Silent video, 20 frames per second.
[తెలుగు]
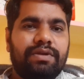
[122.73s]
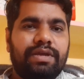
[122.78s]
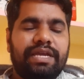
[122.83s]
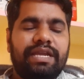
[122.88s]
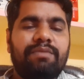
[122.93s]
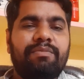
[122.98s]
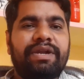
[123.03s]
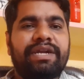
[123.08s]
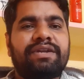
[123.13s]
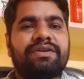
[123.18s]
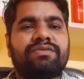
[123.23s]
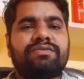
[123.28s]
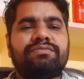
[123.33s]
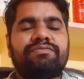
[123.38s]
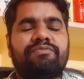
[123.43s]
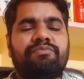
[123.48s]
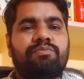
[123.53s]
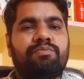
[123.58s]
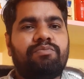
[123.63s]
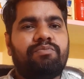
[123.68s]
ఎలిమెంటర్
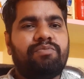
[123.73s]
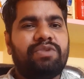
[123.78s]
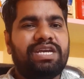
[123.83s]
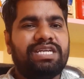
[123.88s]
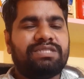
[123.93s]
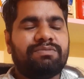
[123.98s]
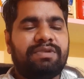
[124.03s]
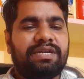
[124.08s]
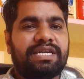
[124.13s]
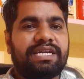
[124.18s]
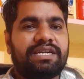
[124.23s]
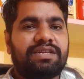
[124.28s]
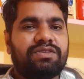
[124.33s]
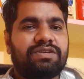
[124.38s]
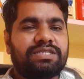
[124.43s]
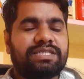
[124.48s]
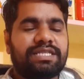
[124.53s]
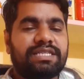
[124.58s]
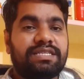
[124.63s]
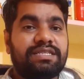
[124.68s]
పేజ్ బిల్డర్ అనేది
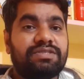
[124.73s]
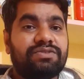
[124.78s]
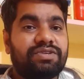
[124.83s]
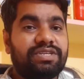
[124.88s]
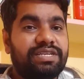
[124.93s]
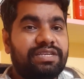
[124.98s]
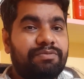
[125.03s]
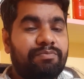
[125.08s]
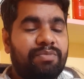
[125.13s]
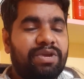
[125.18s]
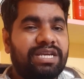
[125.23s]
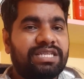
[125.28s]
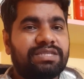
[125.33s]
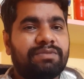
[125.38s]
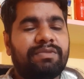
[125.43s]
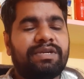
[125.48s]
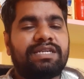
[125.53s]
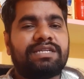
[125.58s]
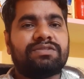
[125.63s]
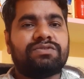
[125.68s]
వస్తుంది సో ఈ పేజ్
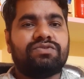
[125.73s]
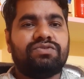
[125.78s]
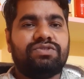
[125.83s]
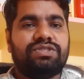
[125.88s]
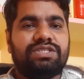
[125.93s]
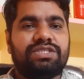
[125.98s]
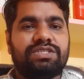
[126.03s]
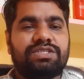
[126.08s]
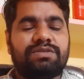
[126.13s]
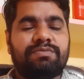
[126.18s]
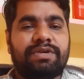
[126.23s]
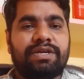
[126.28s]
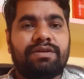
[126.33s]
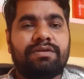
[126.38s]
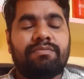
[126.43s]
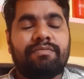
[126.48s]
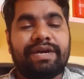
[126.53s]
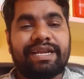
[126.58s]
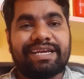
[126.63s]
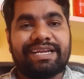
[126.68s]
బిల్డర్స్ యూజ్ చేసి మనం
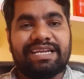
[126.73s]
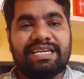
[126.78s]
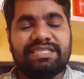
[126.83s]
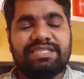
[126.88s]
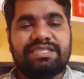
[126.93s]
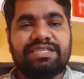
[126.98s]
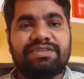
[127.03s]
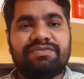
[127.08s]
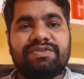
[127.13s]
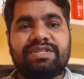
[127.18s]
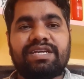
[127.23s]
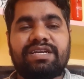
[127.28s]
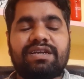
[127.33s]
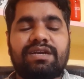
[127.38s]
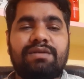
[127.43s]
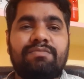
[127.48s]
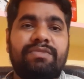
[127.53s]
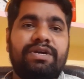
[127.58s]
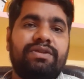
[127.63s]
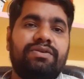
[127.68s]
మనకు నచ్చిన
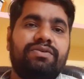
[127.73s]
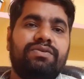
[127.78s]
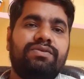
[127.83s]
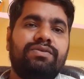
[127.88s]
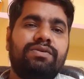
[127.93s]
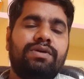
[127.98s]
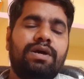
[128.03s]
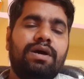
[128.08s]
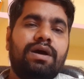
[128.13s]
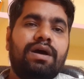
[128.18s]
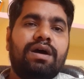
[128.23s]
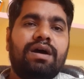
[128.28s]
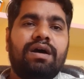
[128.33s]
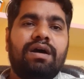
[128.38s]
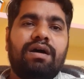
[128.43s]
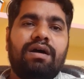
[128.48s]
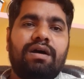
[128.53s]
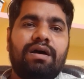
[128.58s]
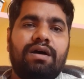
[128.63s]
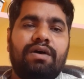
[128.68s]
విధంగా మనం
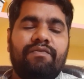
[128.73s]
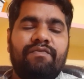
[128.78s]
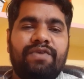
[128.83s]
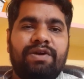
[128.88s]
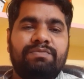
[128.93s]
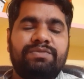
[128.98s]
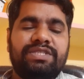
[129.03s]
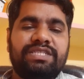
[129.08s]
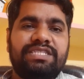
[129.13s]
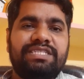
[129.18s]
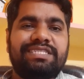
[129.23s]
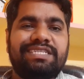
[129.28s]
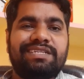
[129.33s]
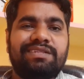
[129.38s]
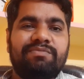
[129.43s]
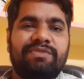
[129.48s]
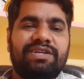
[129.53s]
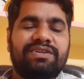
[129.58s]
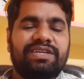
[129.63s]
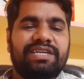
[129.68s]
వెబ్సైట్స్
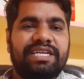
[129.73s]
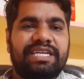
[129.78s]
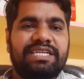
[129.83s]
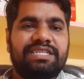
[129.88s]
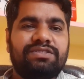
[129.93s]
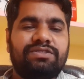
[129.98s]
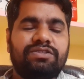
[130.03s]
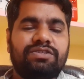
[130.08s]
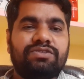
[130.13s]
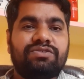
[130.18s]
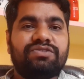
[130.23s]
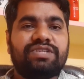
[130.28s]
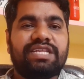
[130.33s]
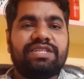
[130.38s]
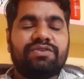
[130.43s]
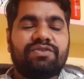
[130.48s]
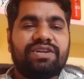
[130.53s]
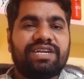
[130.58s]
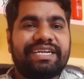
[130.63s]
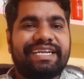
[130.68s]
అనేది మనం క్రియేట్ చేయొచ్చు
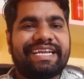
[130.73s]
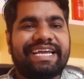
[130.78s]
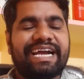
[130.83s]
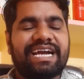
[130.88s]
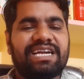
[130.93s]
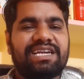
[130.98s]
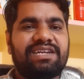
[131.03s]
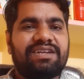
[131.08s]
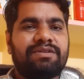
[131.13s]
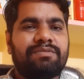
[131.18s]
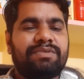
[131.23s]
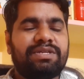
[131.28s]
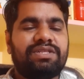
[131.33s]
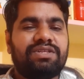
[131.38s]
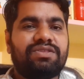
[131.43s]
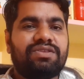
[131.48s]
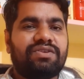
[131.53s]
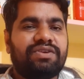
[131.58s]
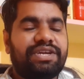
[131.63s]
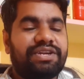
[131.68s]
అది కూడా డ్రాగ్ అండ్ డ్రా
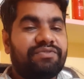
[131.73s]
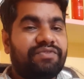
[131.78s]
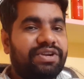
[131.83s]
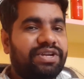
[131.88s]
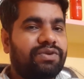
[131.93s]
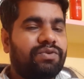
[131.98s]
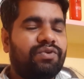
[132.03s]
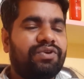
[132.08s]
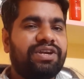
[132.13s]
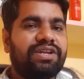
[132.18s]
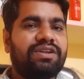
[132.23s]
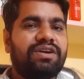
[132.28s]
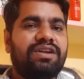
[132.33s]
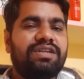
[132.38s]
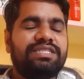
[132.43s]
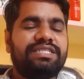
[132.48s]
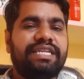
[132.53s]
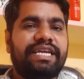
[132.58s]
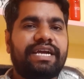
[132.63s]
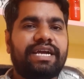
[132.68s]
పద్ధతిలో ఎటువంటి కోడింగ్
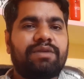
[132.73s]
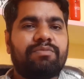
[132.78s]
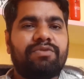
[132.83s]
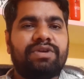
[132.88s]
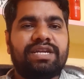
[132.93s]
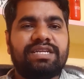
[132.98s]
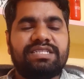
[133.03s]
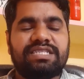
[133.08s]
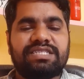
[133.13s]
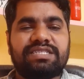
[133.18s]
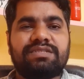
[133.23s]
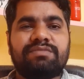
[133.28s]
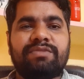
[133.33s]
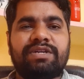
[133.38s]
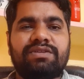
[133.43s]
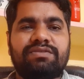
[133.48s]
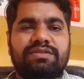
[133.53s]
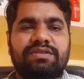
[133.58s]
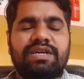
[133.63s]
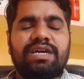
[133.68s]
నాలెడ్జ్ లేకపోయినా జస్ట్
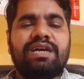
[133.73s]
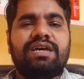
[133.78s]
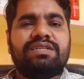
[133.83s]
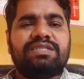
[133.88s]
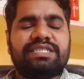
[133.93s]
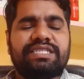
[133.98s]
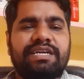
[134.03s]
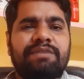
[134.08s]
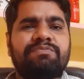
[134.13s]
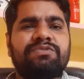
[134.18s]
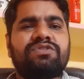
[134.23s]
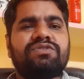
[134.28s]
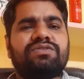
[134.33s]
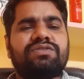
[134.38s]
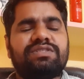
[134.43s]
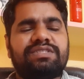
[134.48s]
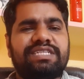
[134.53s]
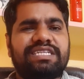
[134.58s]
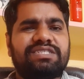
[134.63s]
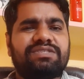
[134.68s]
మనం స్టెప్స్
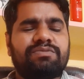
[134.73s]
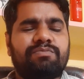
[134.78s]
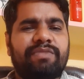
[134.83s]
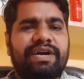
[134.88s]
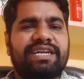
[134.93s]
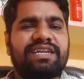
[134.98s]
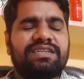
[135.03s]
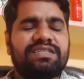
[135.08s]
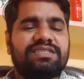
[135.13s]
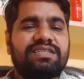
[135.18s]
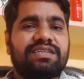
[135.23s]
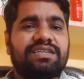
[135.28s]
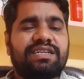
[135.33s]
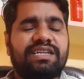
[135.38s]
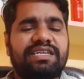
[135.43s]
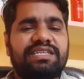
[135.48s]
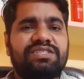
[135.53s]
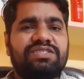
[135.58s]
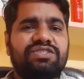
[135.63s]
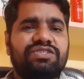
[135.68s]
జస్ట్ బటన్స్
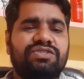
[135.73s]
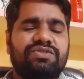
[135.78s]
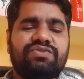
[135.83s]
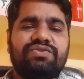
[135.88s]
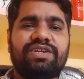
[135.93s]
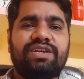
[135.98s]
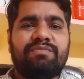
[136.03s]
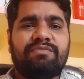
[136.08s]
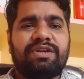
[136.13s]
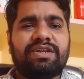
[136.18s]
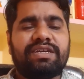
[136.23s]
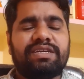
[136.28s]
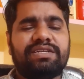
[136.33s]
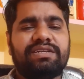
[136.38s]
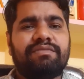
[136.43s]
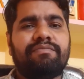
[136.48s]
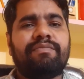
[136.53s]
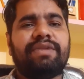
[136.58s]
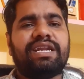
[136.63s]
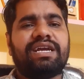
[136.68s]
క్లిక్ చేస్తూనే మన
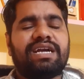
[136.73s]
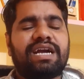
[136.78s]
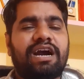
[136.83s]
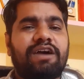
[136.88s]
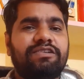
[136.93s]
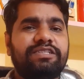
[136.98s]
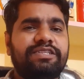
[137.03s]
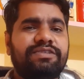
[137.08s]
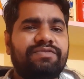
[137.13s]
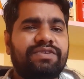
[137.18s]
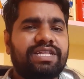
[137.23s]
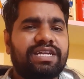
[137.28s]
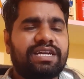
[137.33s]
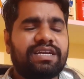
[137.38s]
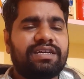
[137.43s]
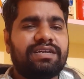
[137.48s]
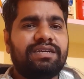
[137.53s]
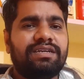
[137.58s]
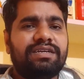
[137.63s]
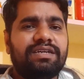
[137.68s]
మనకు కావాల్సిన విధంగా